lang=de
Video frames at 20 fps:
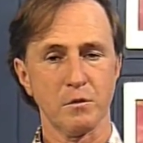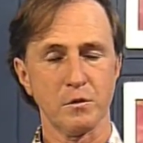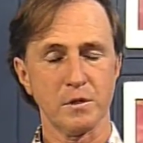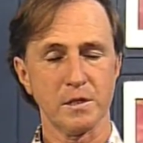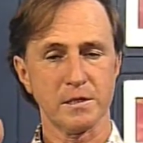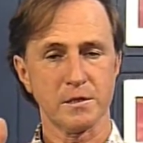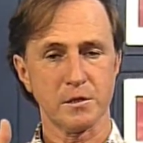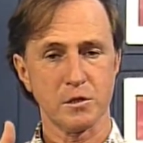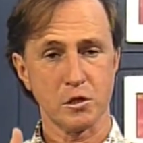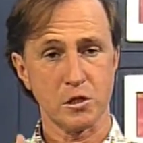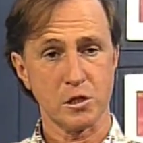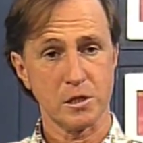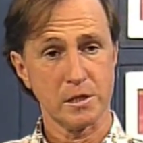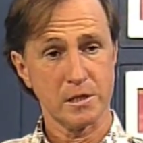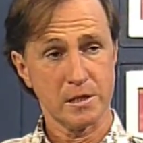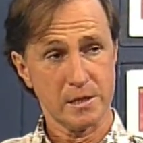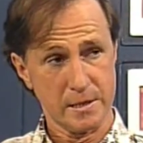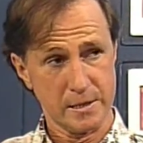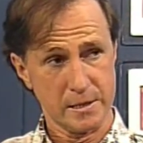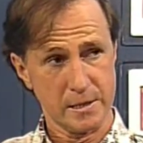und dieses
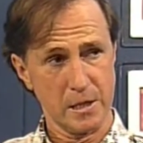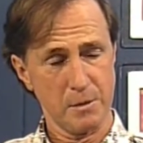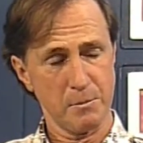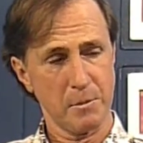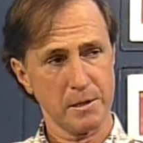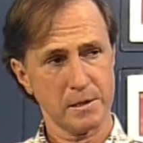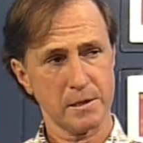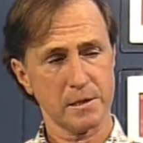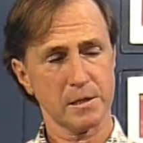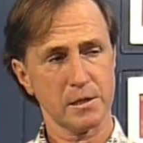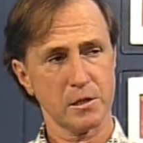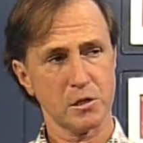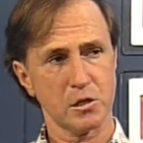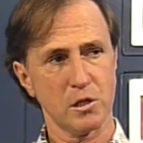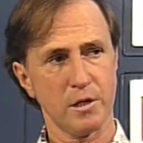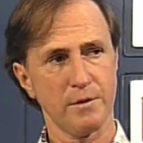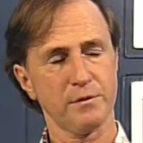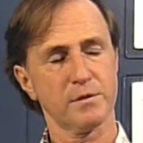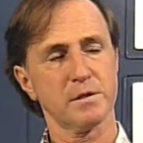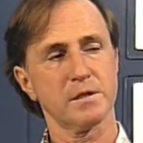System hat es
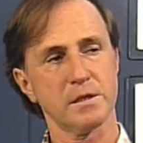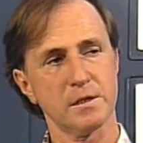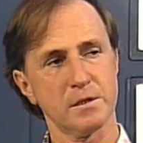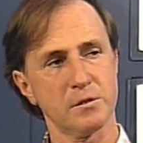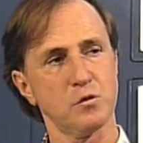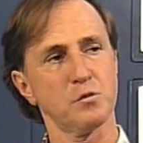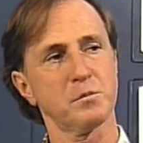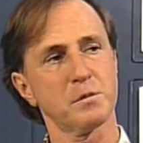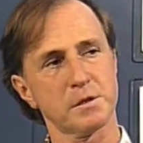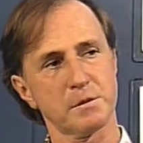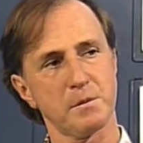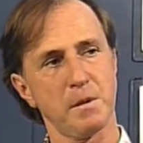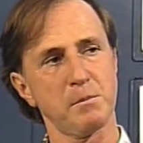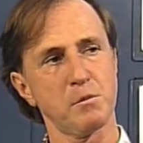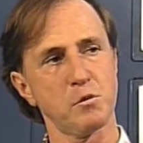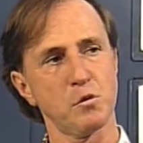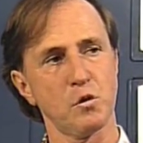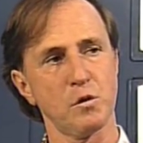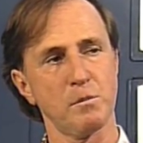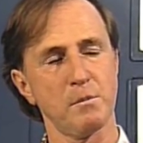geschafft, diese über zwei
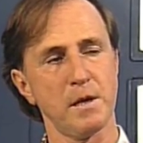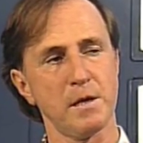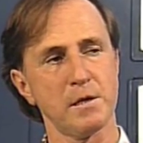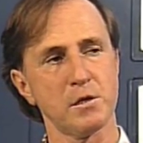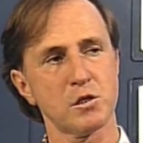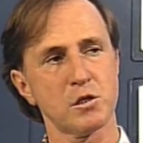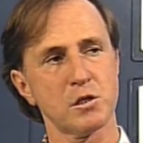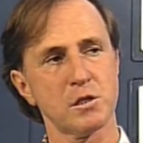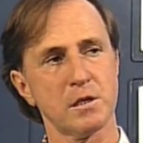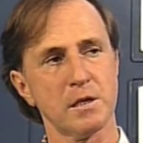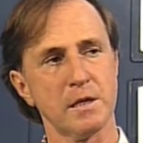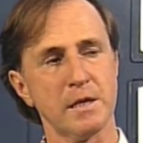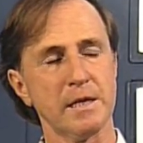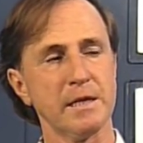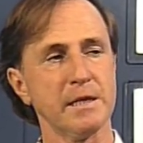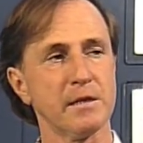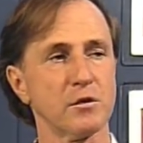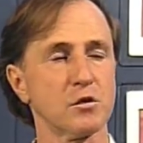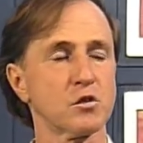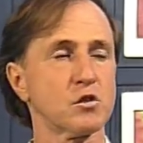Millionen Menschen
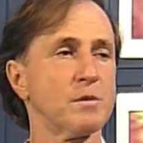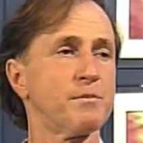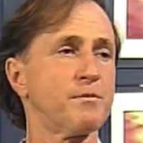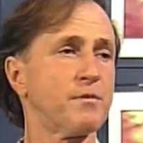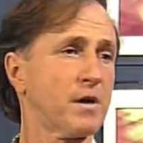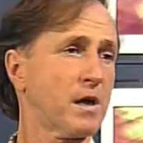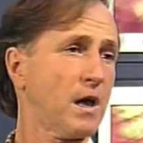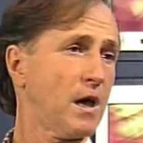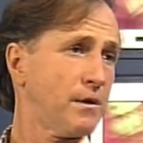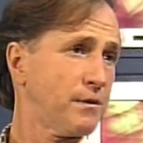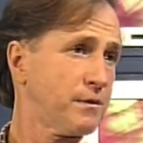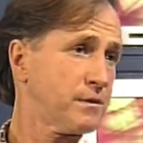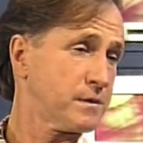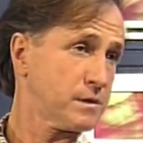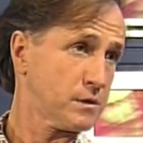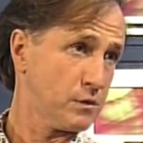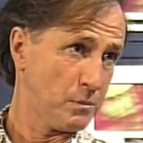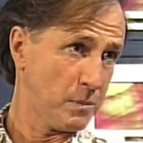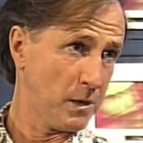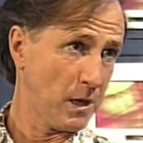ihrer
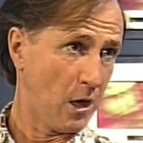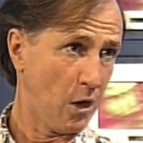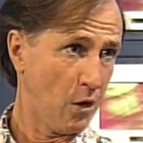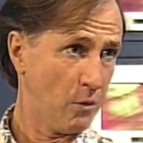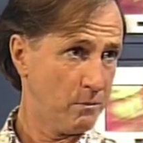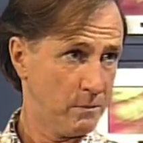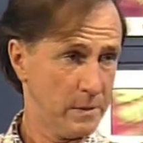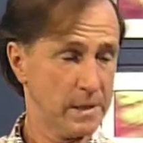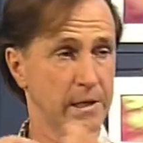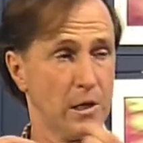Schöpferkraft zu berauben.